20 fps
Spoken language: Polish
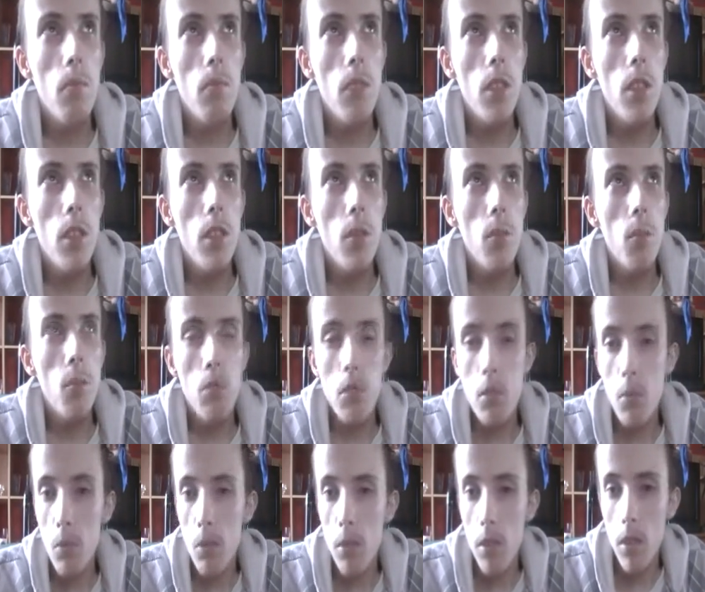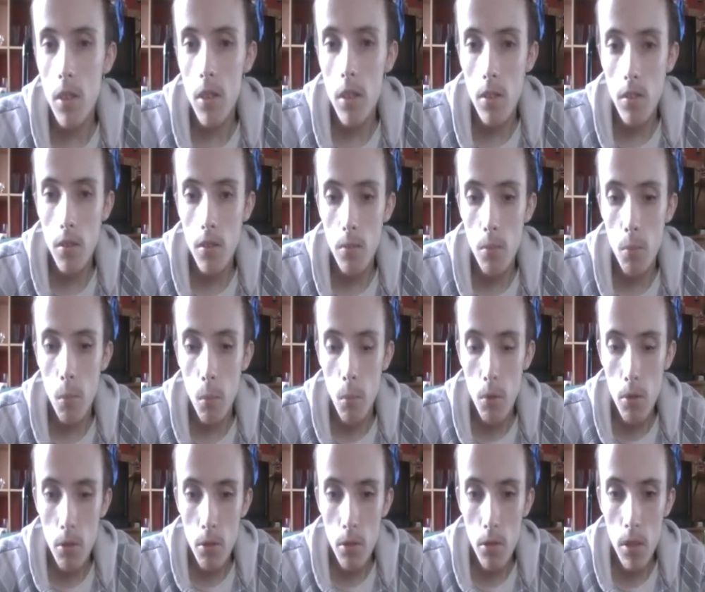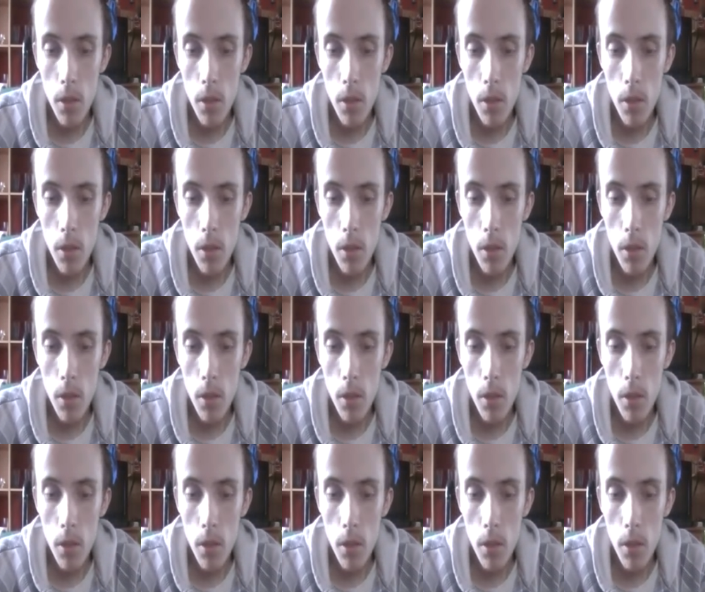i musimy po prostu to